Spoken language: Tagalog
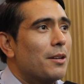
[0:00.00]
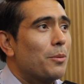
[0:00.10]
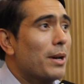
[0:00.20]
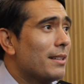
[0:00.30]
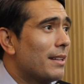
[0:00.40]

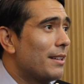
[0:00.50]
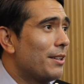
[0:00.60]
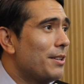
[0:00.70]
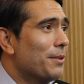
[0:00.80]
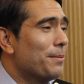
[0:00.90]
Well,
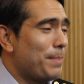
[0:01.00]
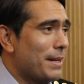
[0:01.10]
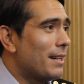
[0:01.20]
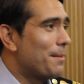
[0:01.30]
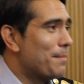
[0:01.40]
yun yung
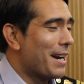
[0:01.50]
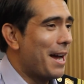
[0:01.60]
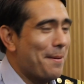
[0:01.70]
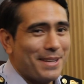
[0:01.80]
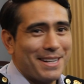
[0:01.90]

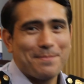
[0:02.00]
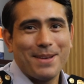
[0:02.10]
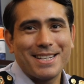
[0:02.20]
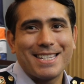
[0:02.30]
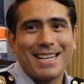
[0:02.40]
pinakamarami
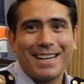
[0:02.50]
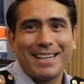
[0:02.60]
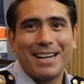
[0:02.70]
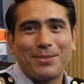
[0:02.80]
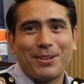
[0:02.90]
nag-message sa
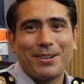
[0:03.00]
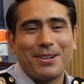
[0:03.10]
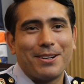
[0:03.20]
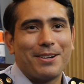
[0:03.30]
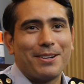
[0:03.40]
akin
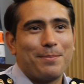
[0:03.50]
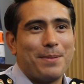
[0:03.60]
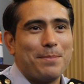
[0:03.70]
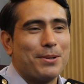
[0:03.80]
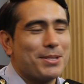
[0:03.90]
after
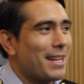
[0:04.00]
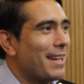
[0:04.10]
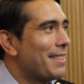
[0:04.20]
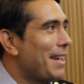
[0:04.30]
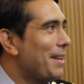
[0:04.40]
people
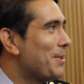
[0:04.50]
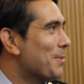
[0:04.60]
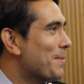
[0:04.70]
saying thank you.